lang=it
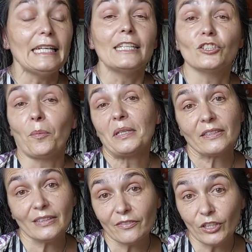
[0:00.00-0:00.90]
Insomma,
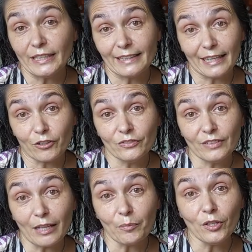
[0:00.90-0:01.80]
se avete voglia di
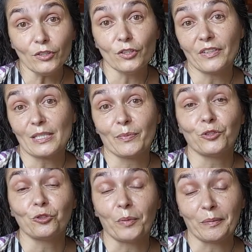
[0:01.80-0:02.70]
raccontarmelo, io vi
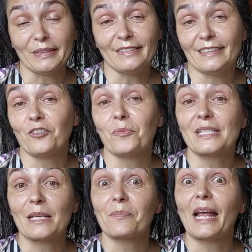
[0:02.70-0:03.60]
aspetto domani mattina come
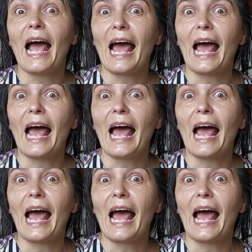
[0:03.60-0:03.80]
sempre